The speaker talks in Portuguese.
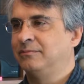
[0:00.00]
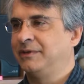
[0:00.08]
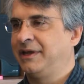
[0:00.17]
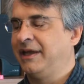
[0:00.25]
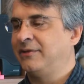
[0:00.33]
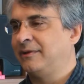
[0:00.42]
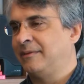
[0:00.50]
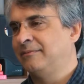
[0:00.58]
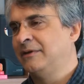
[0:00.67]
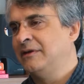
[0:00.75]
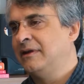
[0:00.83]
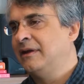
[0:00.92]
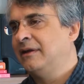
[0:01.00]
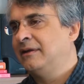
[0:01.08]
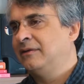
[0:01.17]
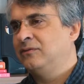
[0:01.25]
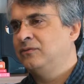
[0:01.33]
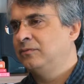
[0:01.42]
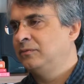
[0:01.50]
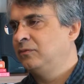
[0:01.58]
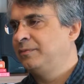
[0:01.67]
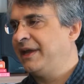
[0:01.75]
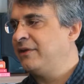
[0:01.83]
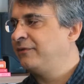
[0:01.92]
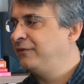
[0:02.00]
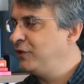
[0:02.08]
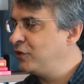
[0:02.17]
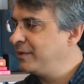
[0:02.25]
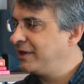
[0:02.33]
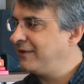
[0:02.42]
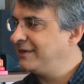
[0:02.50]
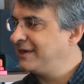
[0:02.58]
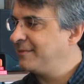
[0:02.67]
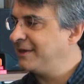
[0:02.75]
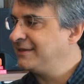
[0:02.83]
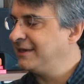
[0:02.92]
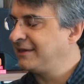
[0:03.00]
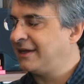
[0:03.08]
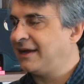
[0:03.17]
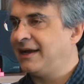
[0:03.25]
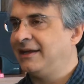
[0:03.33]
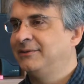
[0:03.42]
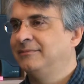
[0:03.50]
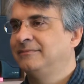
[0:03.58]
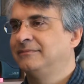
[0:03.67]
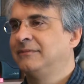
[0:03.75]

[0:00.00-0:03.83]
pequeno, um pequeno filme que vai ser apresentado.